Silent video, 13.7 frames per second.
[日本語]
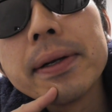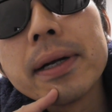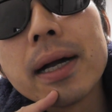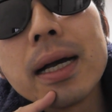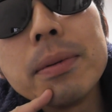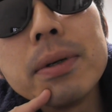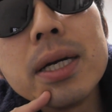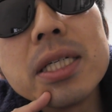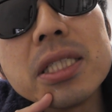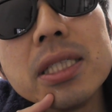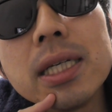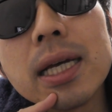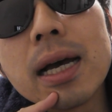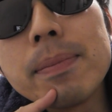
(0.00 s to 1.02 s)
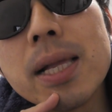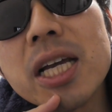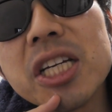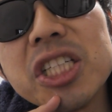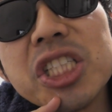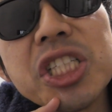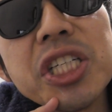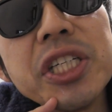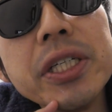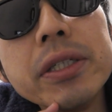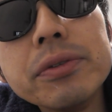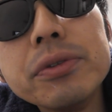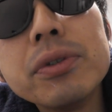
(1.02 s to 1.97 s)
歯ブラシで歯磨きし
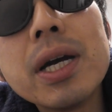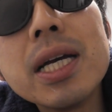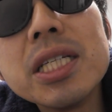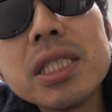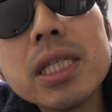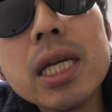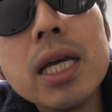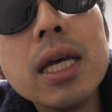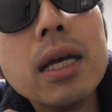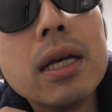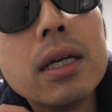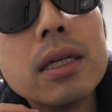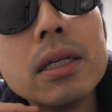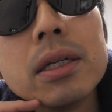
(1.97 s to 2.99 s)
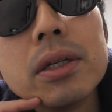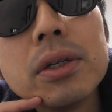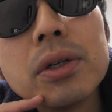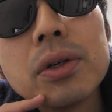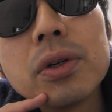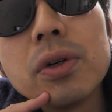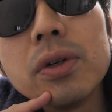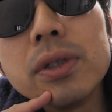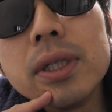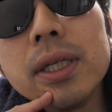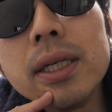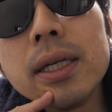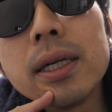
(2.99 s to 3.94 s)
て、うがいして、ここ
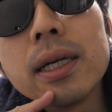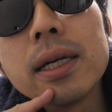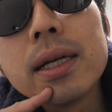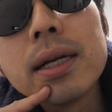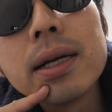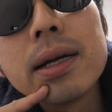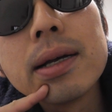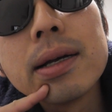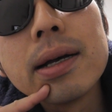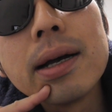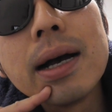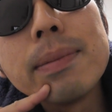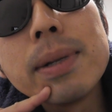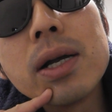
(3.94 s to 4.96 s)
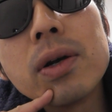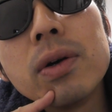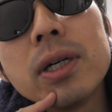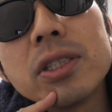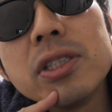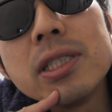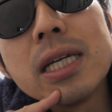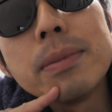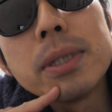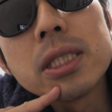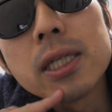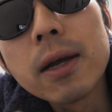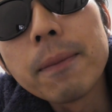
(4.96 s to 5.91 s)
に歯磨き粉がついちゃい
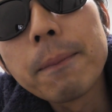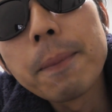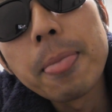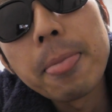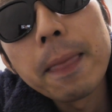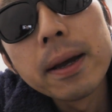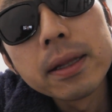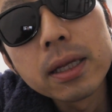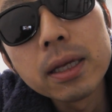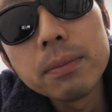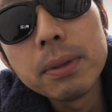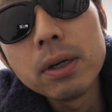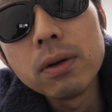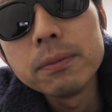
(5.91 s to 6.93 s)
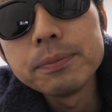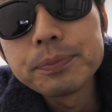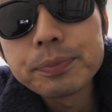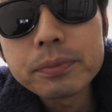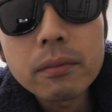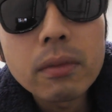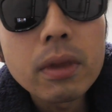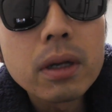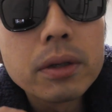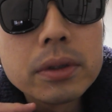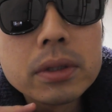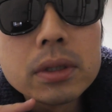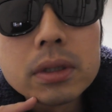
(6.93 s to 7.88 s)
ました。テーペの。
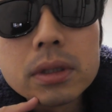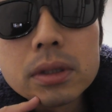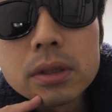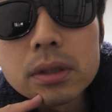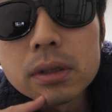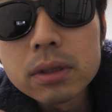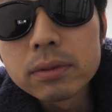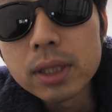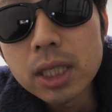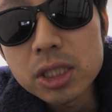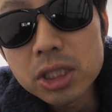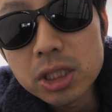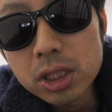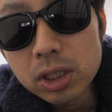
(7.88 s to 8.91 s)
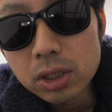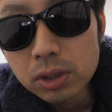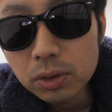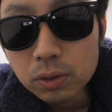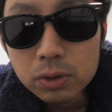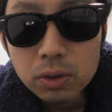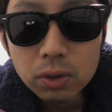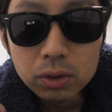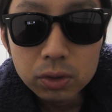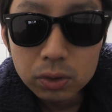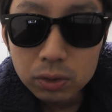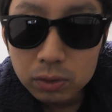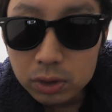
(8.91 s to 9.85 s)
私、こういうこ
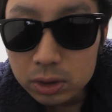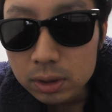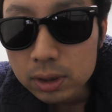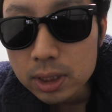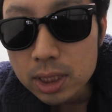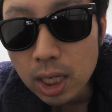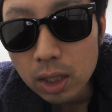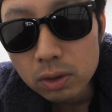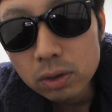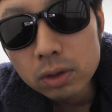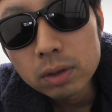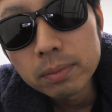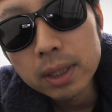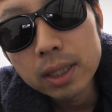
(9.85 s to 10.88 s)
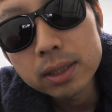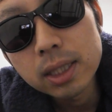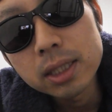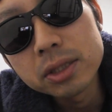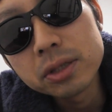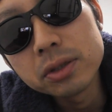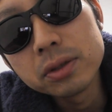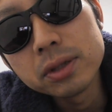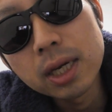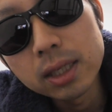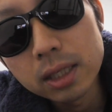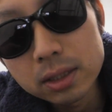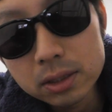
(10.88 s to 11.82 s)
とをするんですけど、まだ30
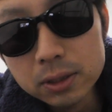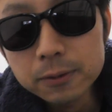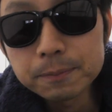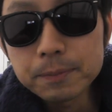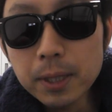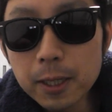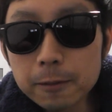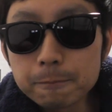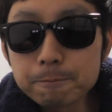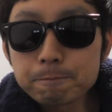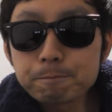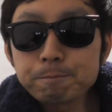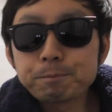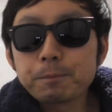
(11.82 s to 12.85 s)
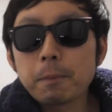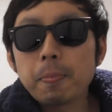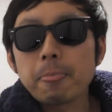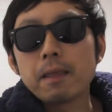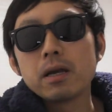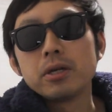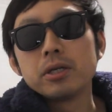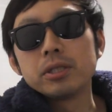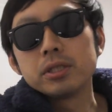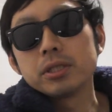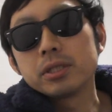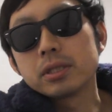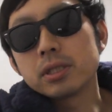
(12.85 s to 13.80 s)
代です。はい。
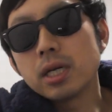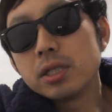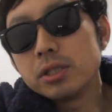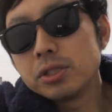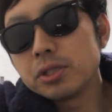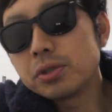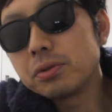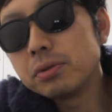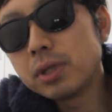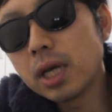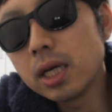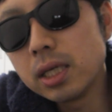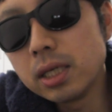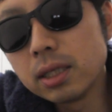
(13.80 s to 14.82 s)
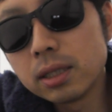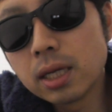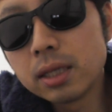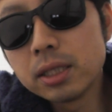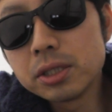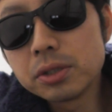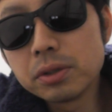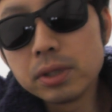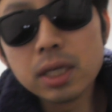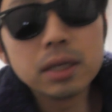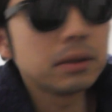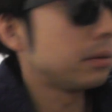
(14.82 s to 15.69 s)
30代なんですよね。